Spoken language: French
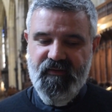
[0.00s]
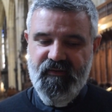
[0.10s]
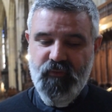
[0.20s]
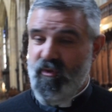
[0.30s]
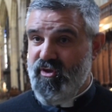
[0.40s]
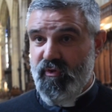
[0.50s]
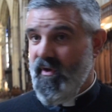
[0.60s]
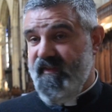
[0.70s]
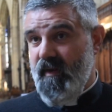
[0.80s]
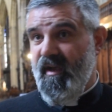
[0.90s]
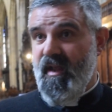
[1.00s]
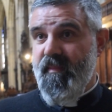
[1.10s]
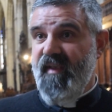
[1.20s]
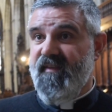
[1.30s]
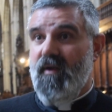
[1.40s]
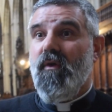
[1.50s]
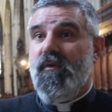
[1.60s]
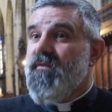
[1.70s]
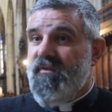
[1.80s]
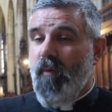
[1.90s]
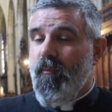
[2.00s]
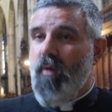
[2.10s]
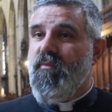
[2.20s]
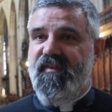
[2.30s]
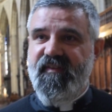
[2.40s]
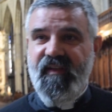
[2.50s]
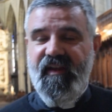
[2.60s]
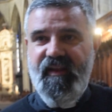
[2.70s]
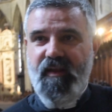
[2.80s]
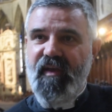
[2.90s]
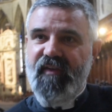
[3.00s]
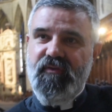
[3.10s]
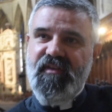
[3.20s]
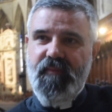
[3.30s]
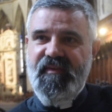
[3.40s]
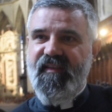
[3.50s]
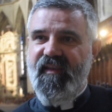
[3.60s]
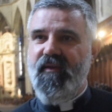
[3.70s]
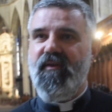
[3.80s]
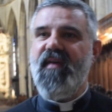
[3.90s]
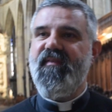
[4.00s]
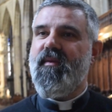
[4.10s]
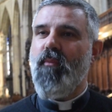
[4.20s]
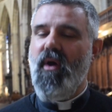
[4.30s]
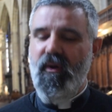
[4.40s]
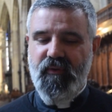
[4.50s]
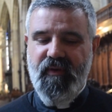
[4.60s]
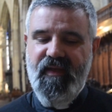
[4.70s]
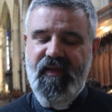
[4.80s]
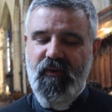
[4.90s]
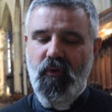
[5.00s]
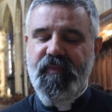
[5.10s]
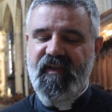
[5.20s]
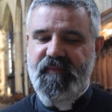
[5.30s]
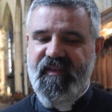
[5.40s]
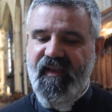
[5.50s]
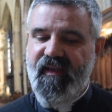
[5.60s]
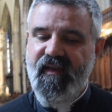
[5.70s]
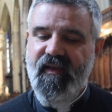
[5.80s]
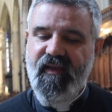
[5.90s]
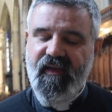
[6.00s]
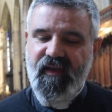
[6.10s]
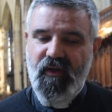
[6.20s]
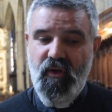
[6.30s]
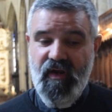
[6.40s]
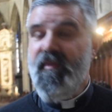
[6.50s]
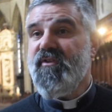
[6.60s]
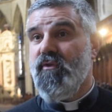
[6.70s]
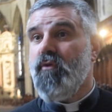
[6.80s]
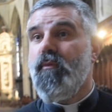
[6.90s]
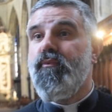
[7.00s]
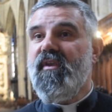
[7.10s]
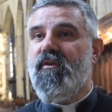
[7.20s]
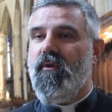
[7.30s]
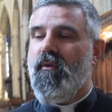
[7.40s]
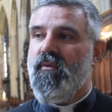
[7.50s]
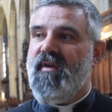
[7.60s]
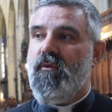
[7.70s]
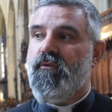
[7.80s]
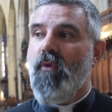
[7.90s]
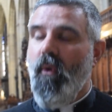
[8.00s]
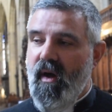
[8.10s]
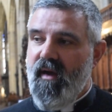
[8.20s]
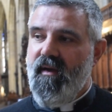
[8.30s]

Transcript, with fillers: donc moi je continue à célébrer la messe, alors sans peuple, si ce n'est les, personnes qui habitaient avec moi au, au presbytère. Là maintenant, depuis qu'on a le droit